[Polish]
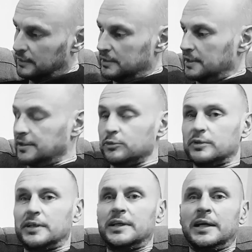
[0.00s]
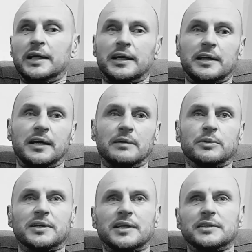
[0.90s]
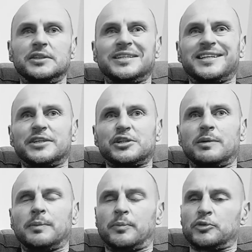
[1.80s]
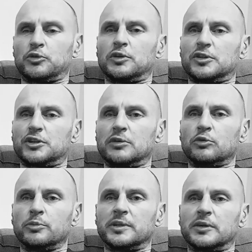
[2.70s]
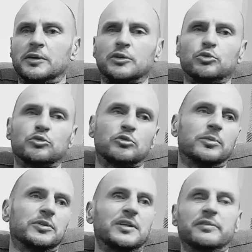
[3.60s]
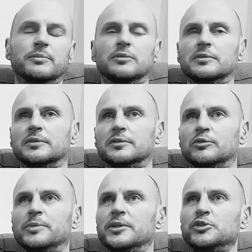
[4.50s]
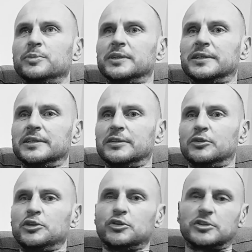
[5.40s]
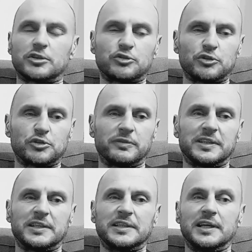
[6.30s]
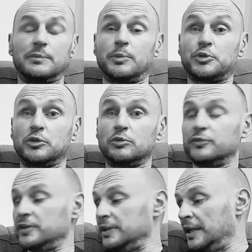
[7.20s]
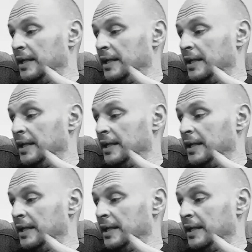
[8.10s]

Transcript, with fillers: jak ten tutaj, e, albo gra nie należała po prostu do naszego ulubionego gatunku, bo nie wiem, e, lubiliśmy gry logiczno-zręcznościowe, tak jak ja, albo przygodówki,